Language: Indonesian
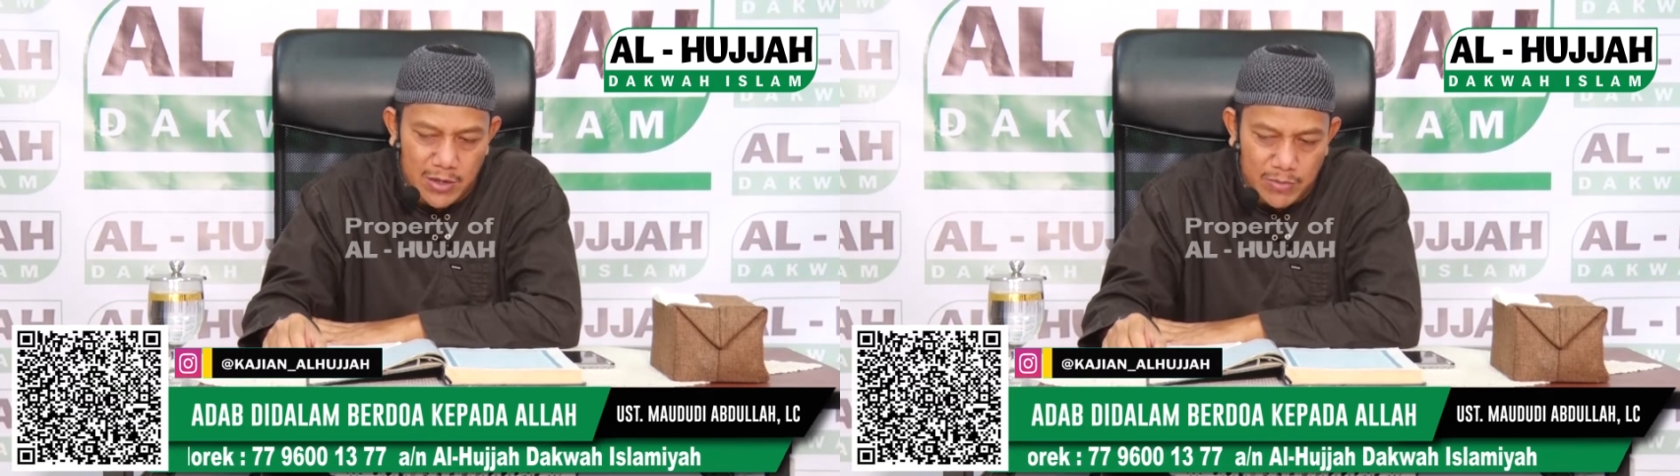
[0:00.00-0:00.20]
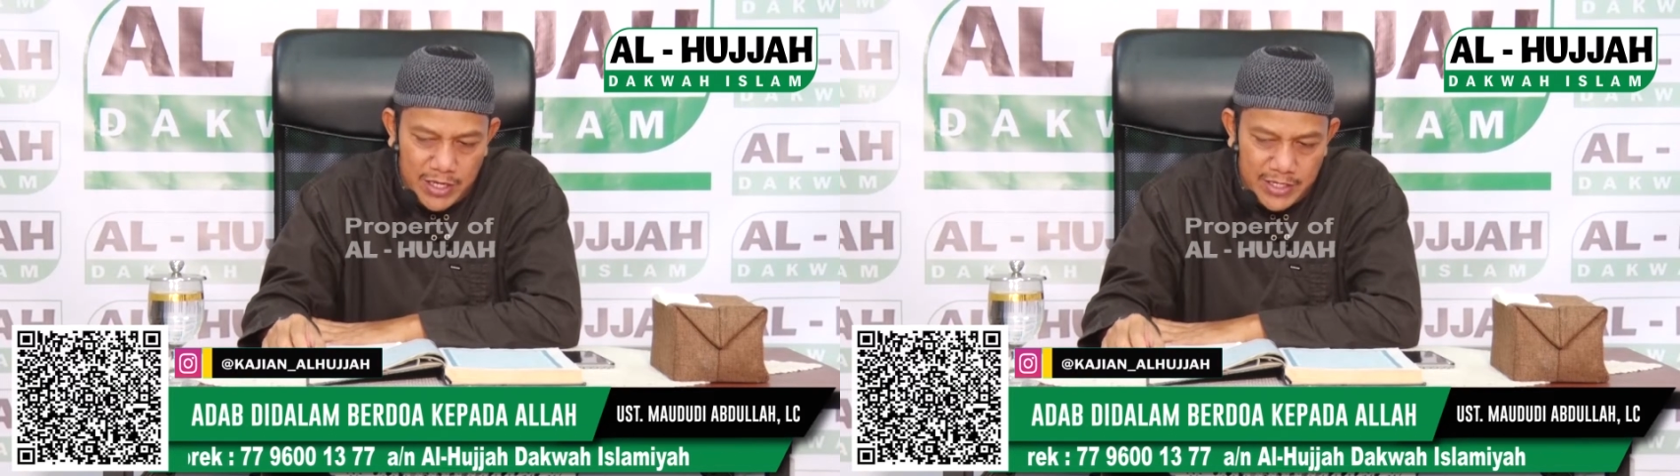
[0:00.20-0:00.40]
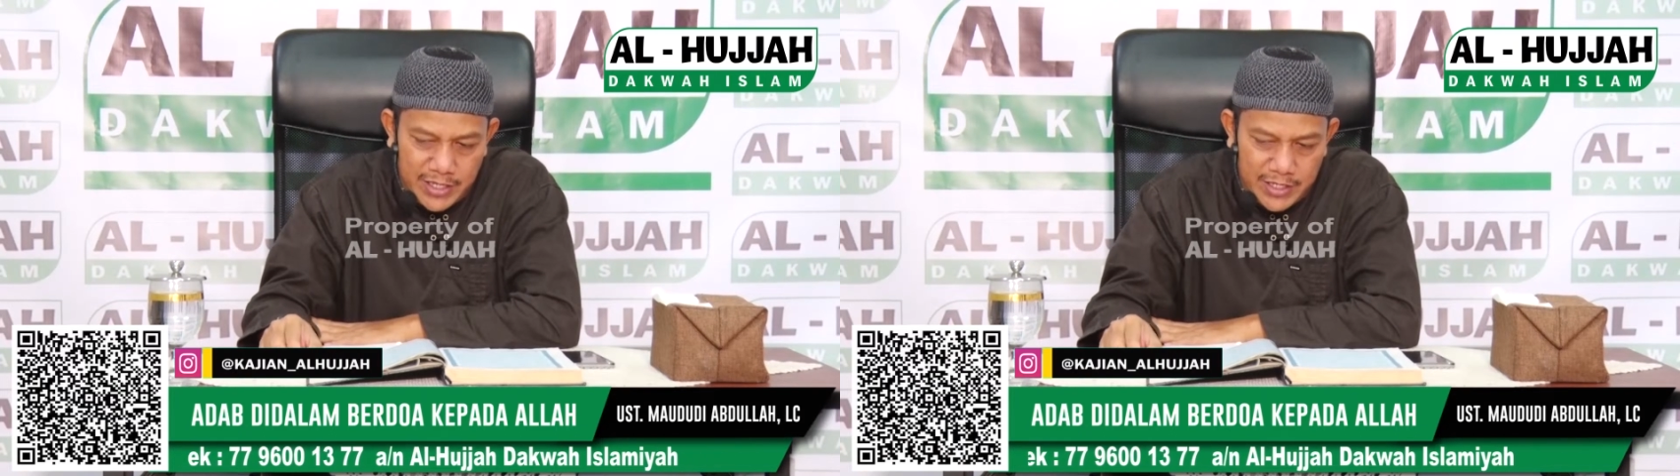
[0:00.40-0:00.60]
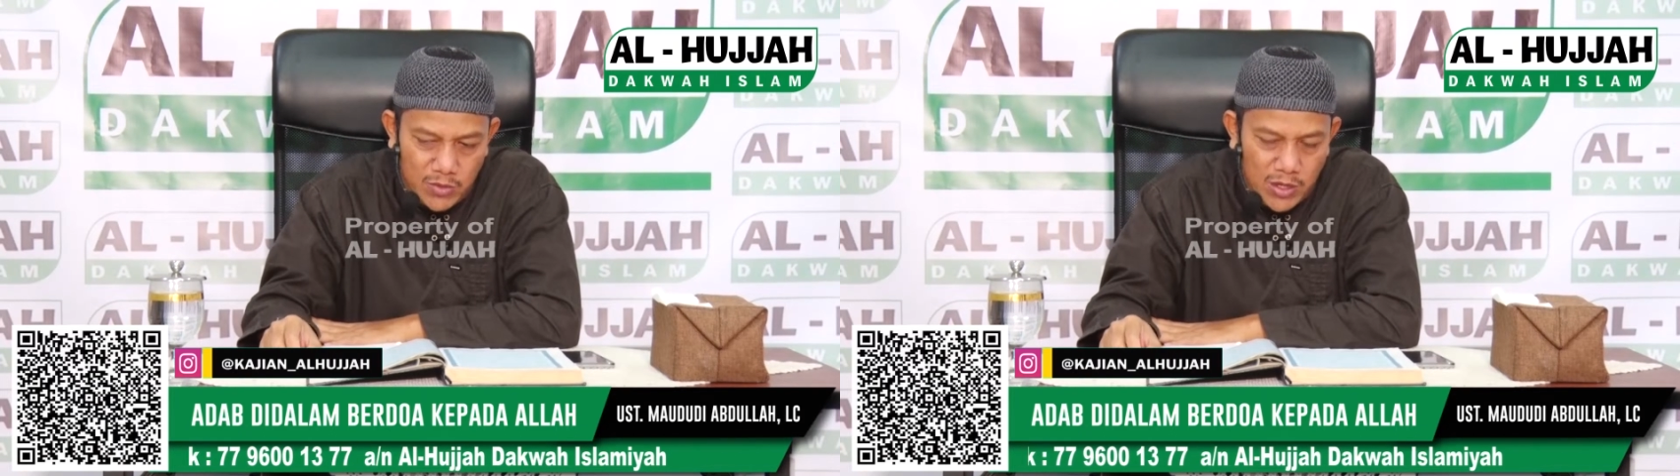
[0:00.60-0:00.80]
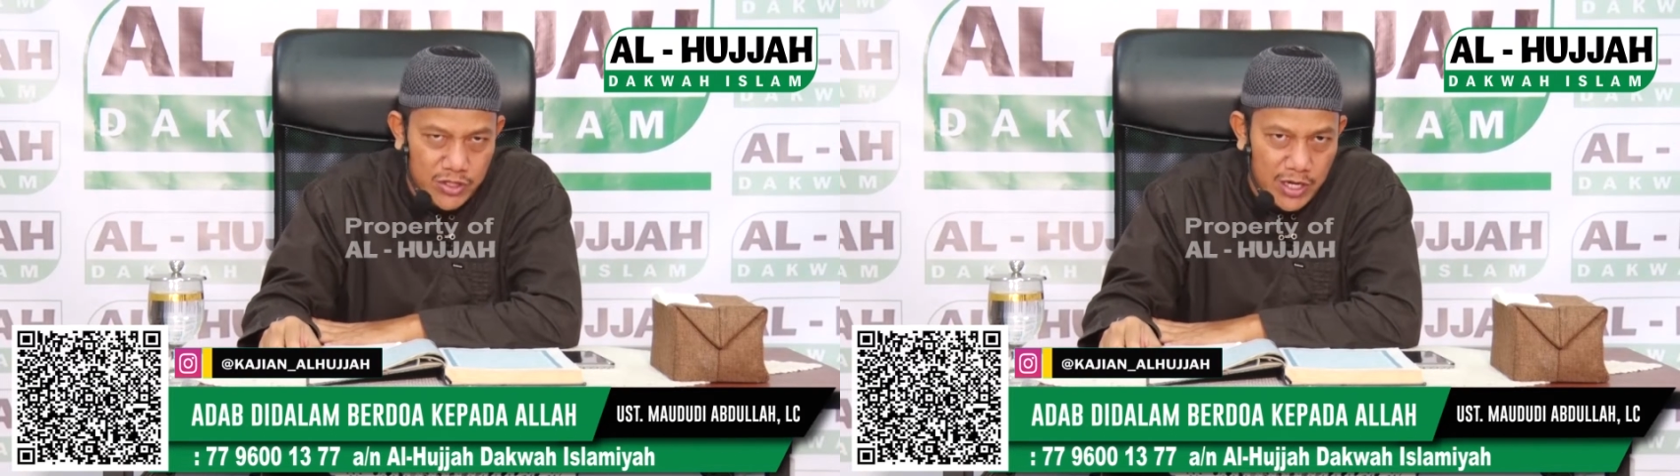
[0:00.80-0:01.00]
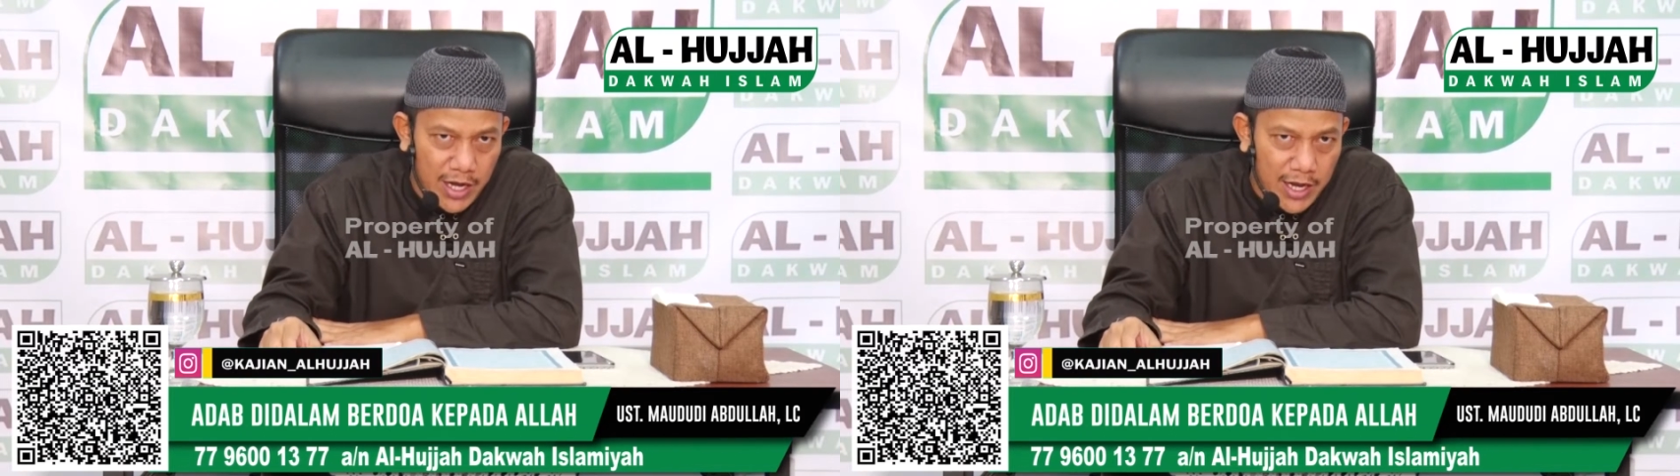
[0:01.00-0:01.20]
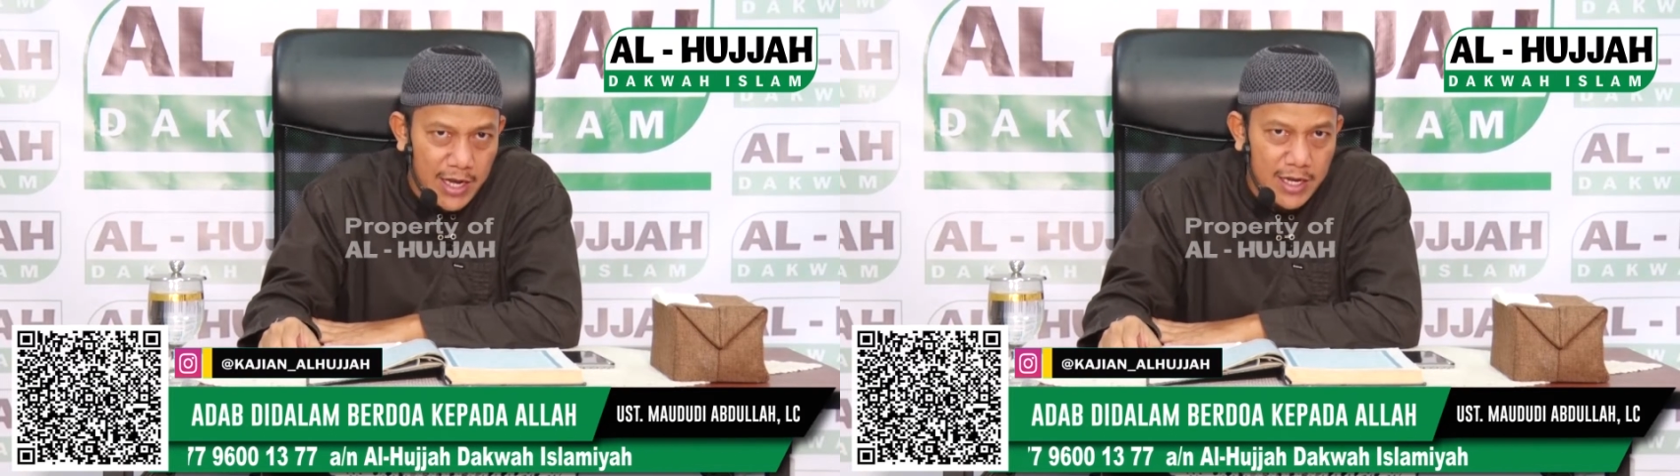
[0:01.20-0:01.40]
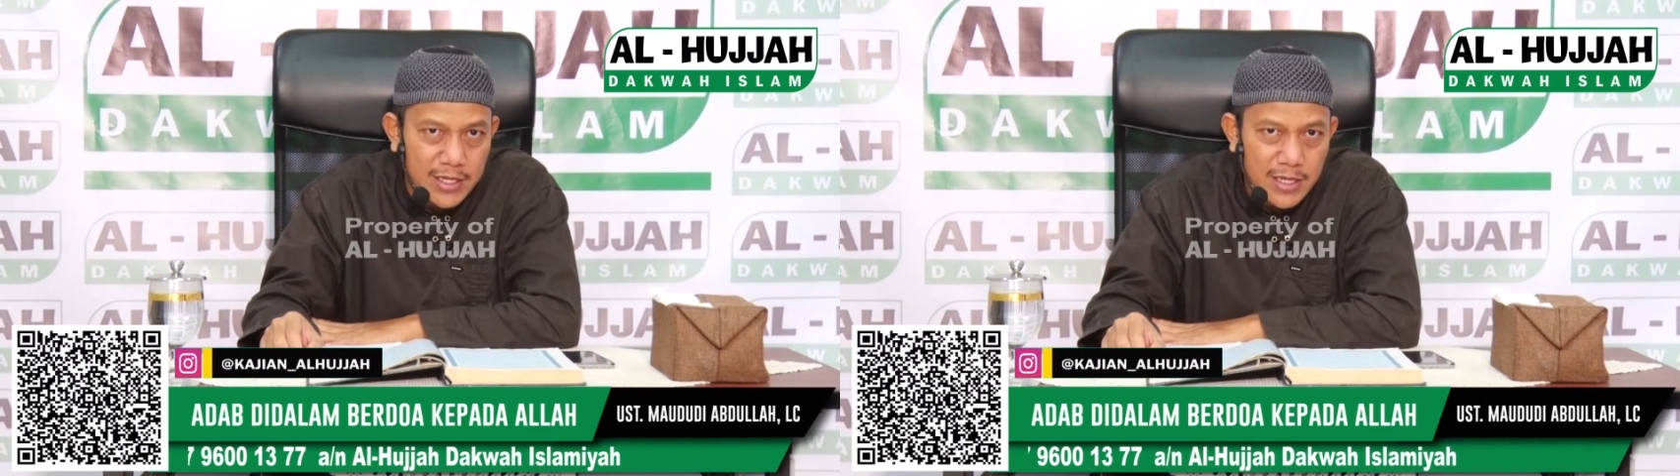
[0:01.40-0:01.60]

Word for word: Rabbul Izzati wal Jalalah,